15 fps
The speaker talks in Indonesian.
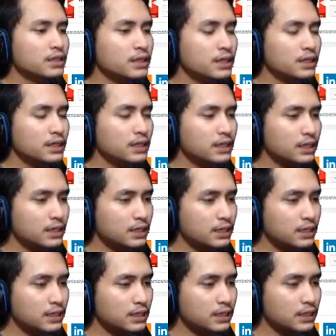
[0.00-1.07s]

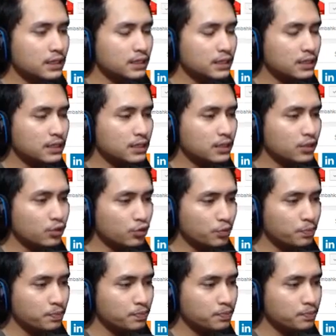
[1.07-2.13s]
uh, YouTube
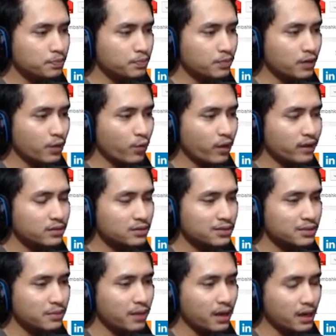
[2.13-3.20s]
Rewind
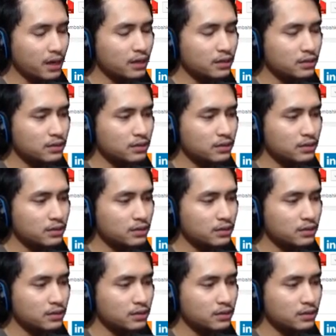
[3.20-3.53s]
Semarang